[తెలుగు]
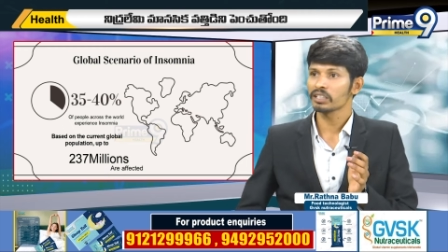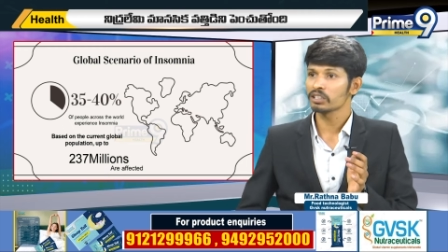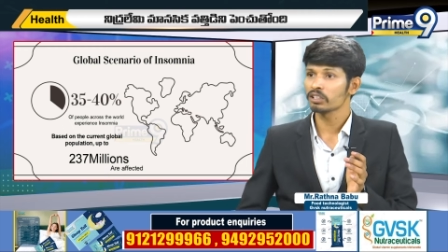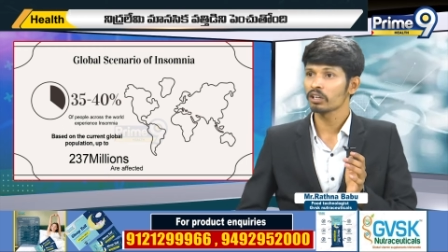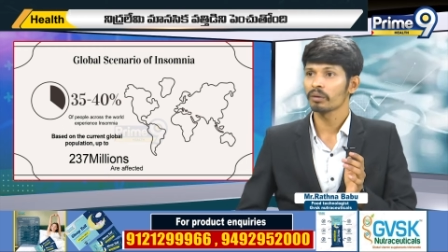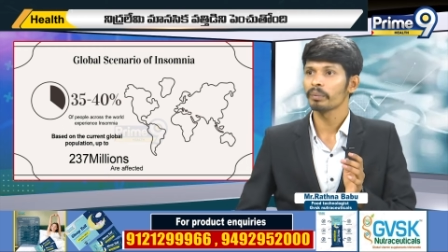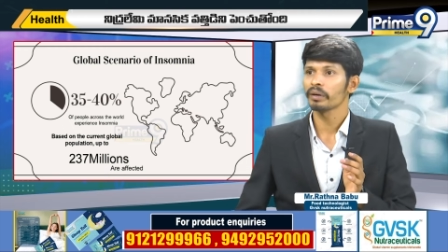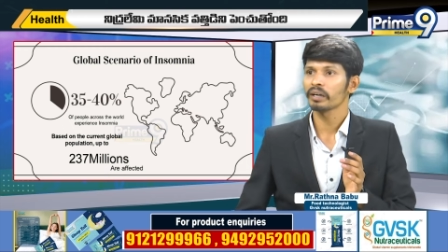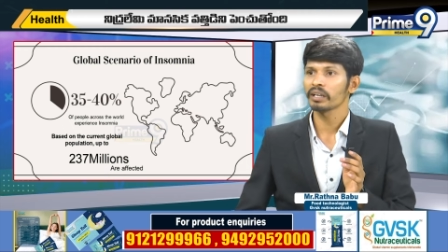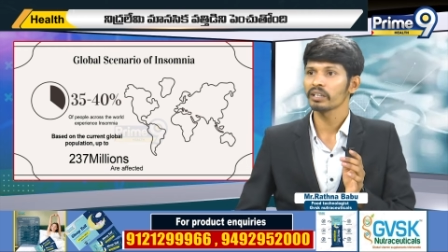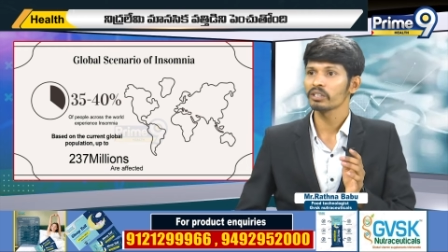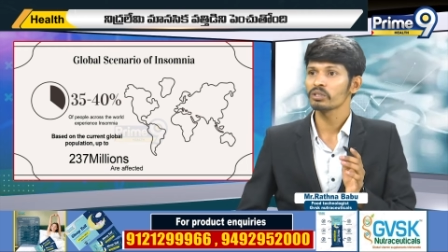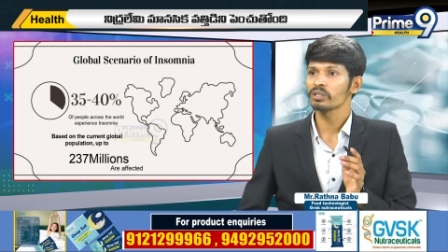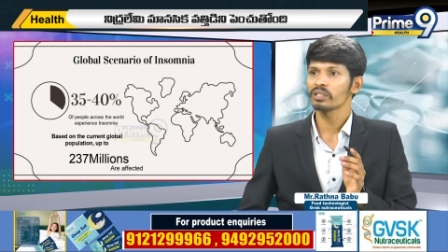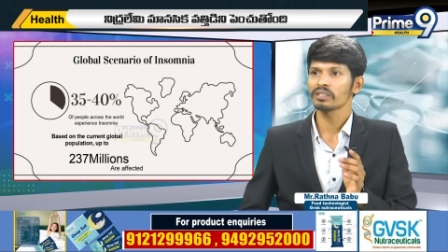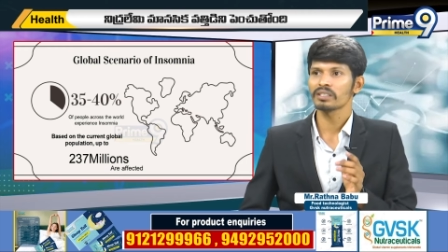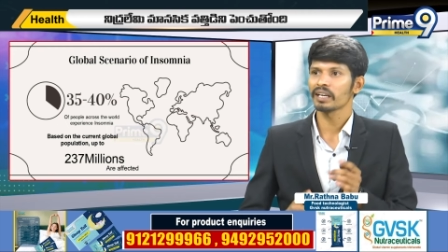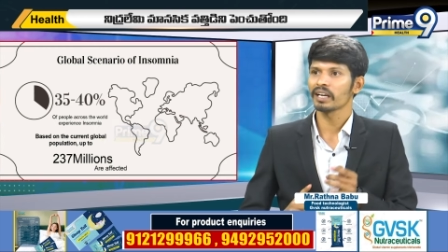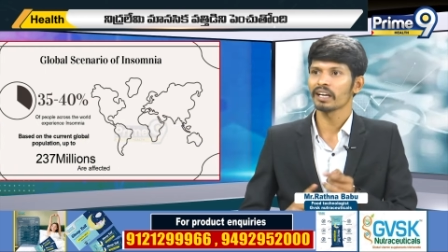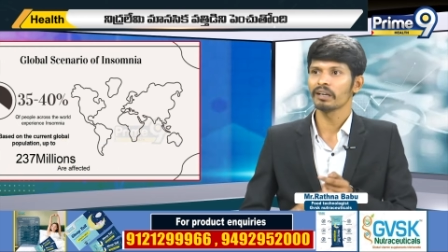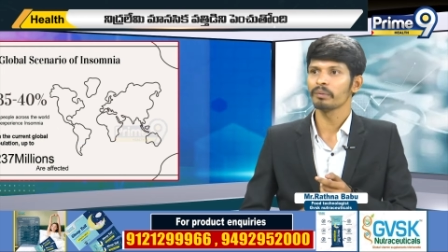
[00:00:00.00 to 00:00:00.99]
స్టమక్ ఈజ్
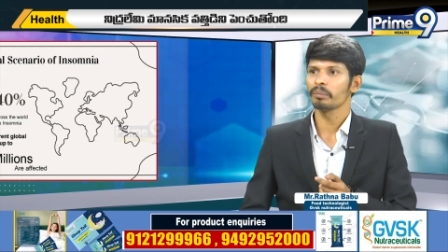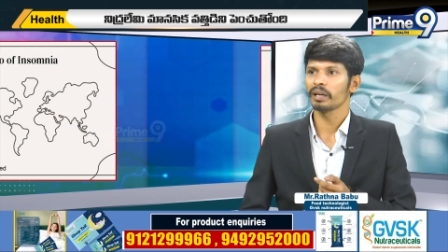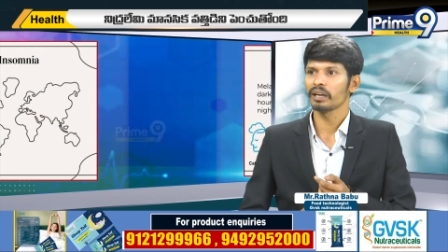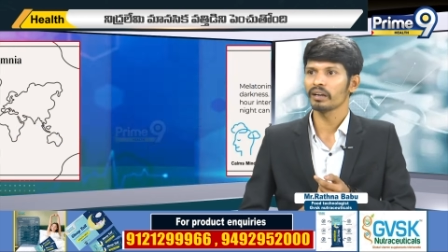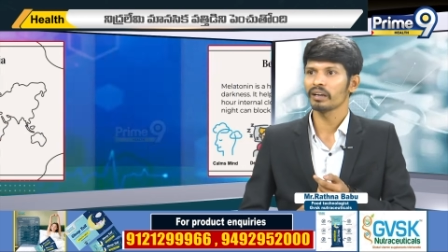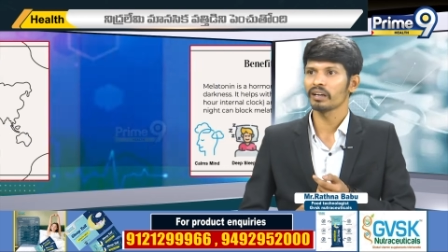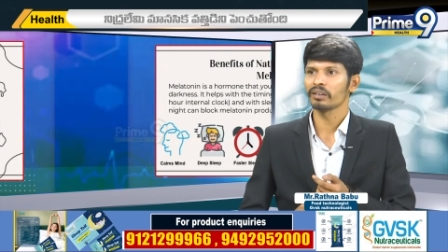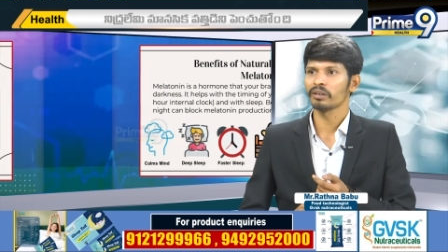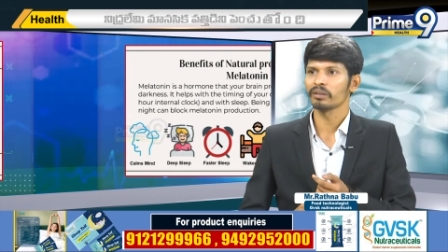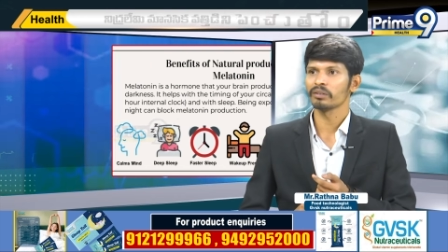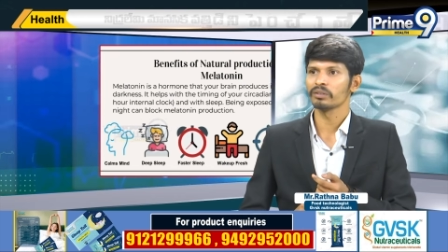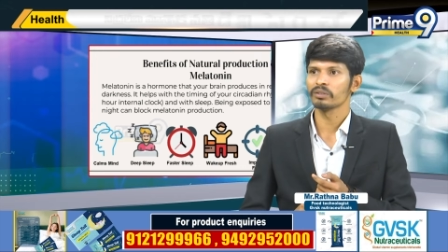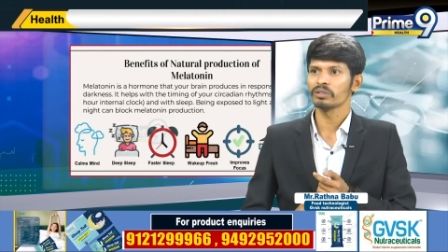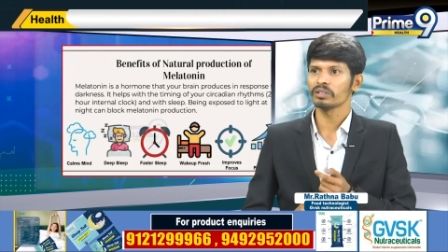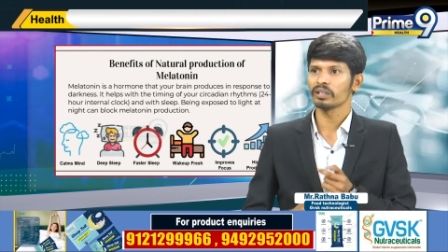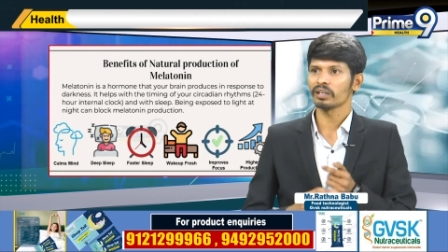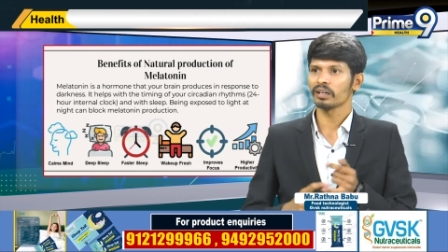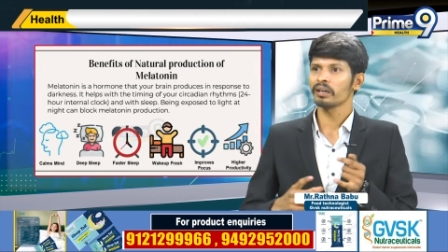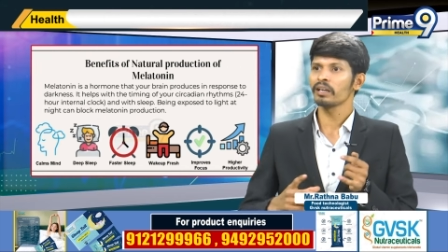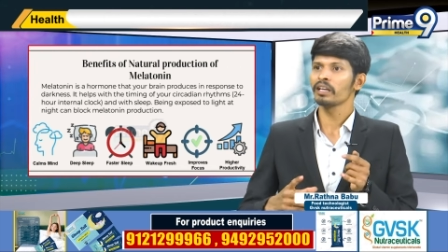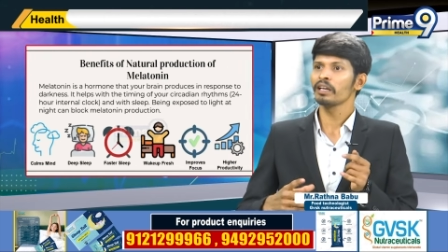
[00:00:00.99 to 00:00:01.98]
యువర్ సెకండ్ బ్రెయిన్ అంటుంది
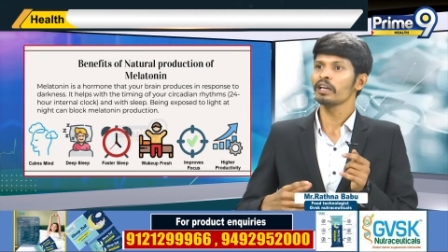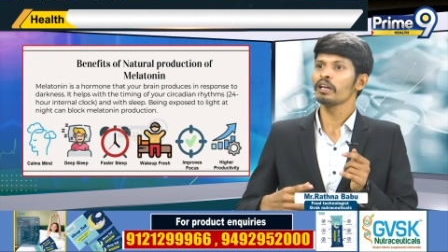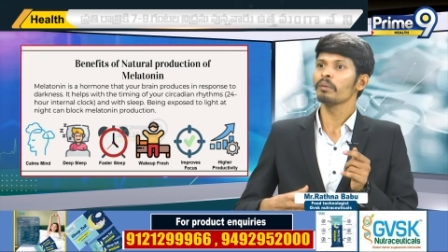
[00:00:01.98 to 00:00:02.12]
చూసారా